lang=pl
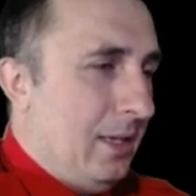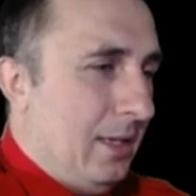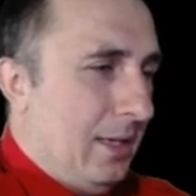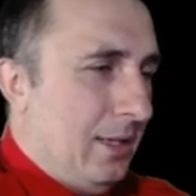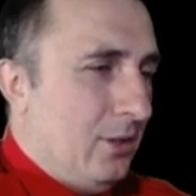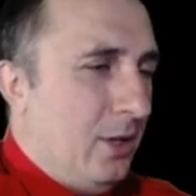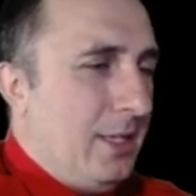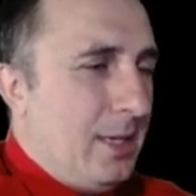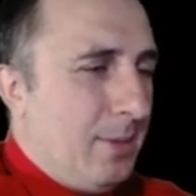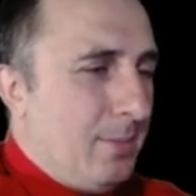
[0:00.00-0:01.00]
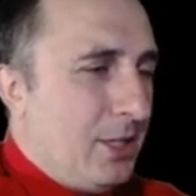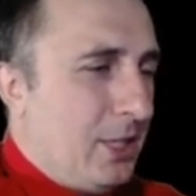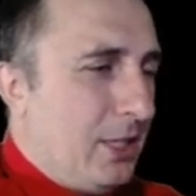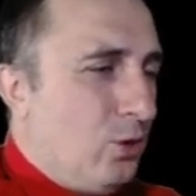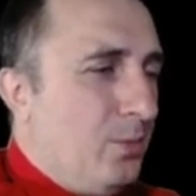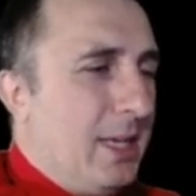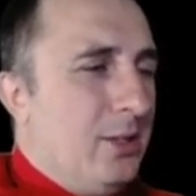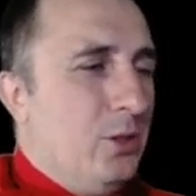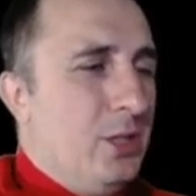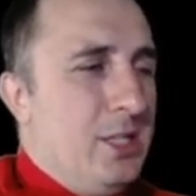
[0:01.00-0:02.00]
E, no i nie mam jeszcze też
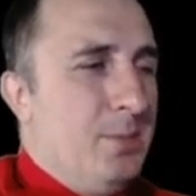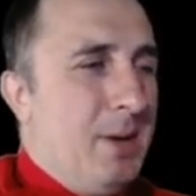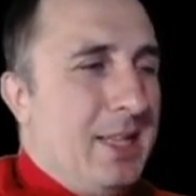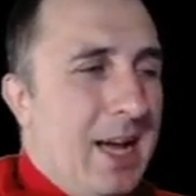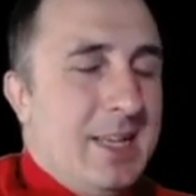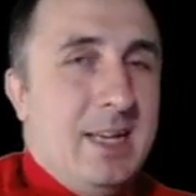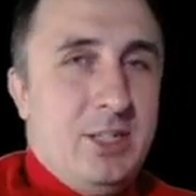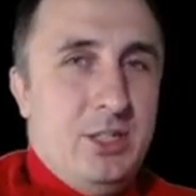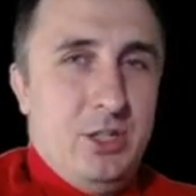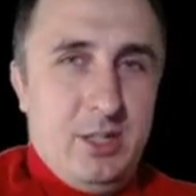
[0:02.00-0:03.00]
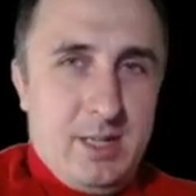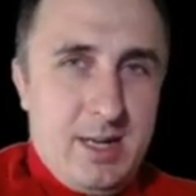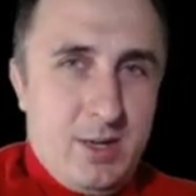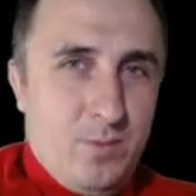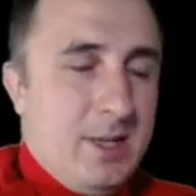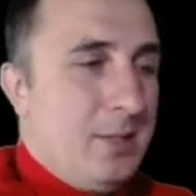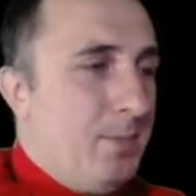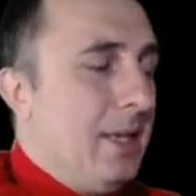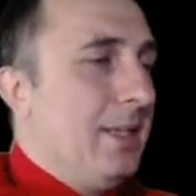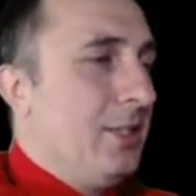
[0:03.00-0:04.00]
umiejętności spadania. Śnieżynka nie umie
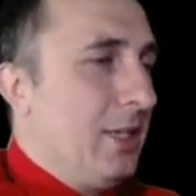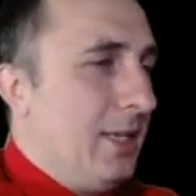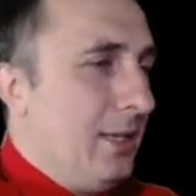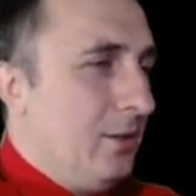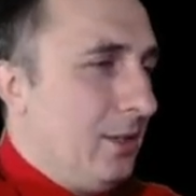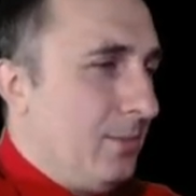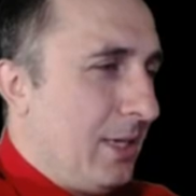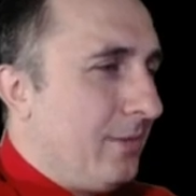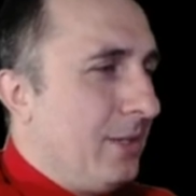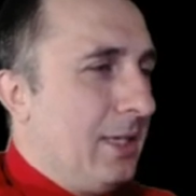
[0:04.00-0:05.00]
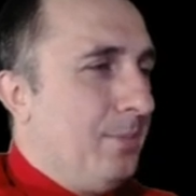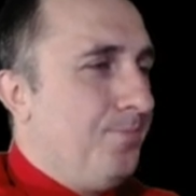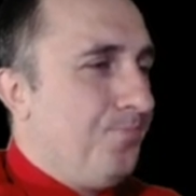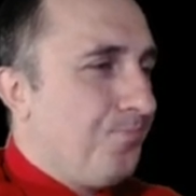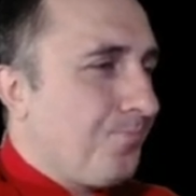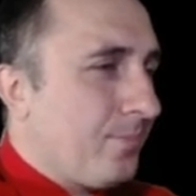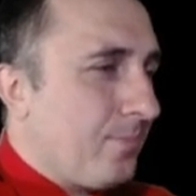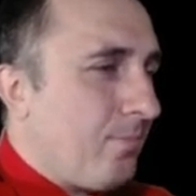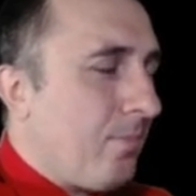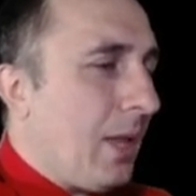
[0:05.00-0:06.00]
spadać, ale o tym za chwilę.
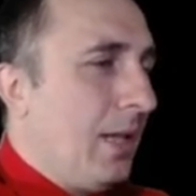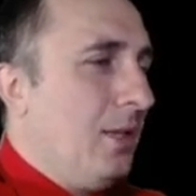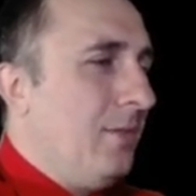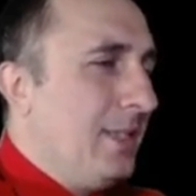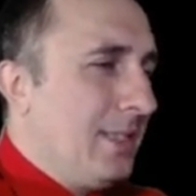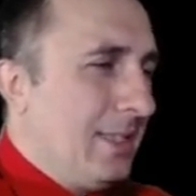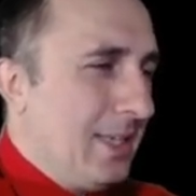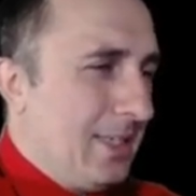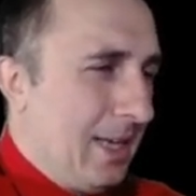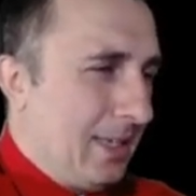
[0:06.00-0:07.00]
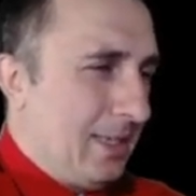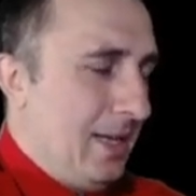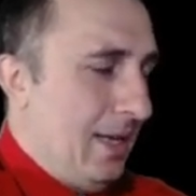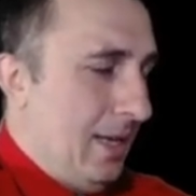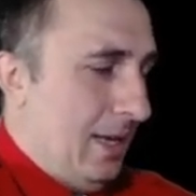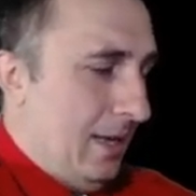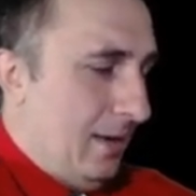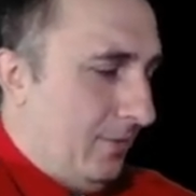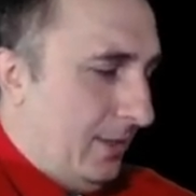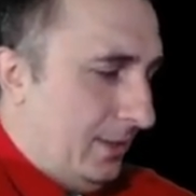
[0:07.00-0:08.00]
No więc teraz tak.
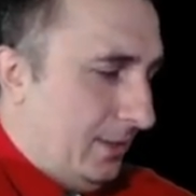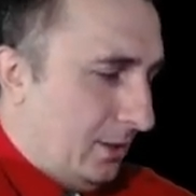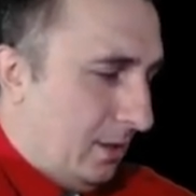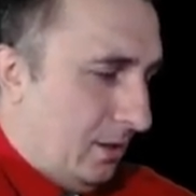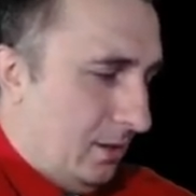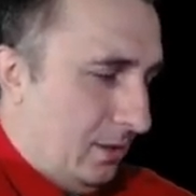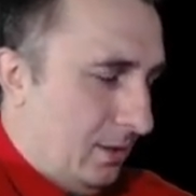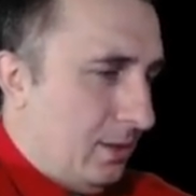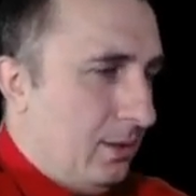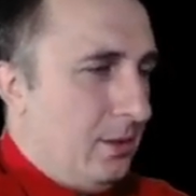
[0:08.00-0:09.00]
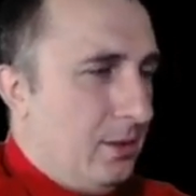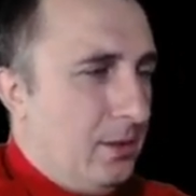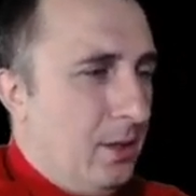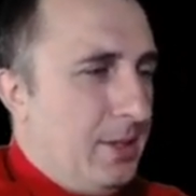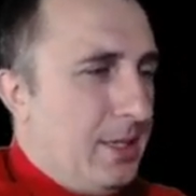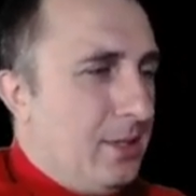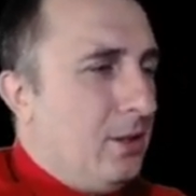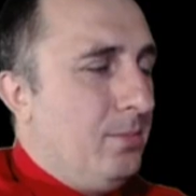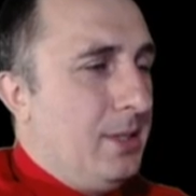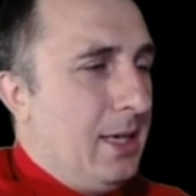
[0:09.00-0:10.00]
W draw zrobię
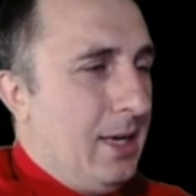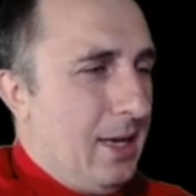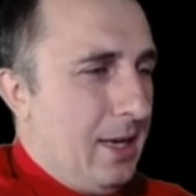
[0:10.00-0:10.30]
sobie.